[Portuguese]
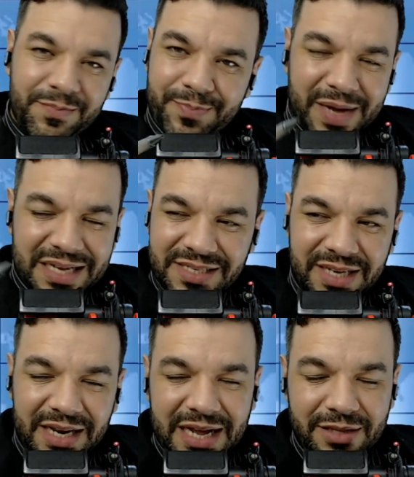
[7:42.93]

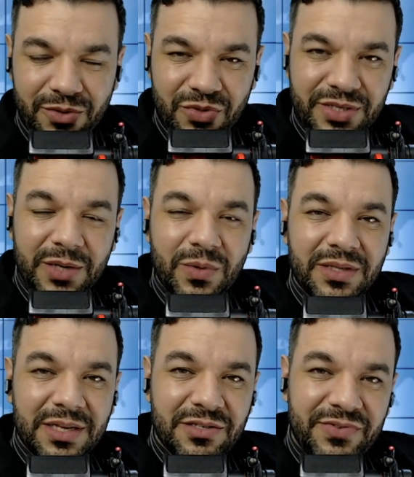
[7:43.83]
parcelado e não sei
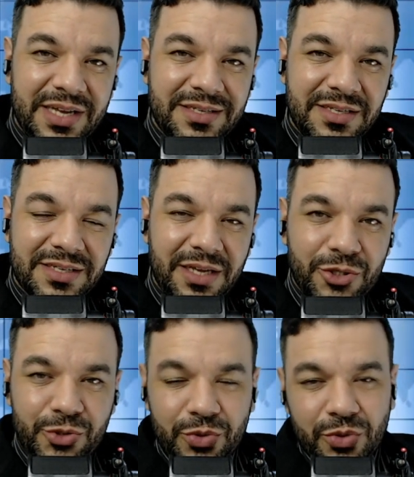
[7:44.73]
quantas vezes sem
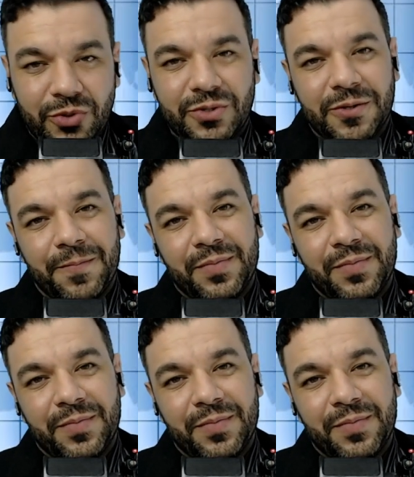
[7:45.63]
juros.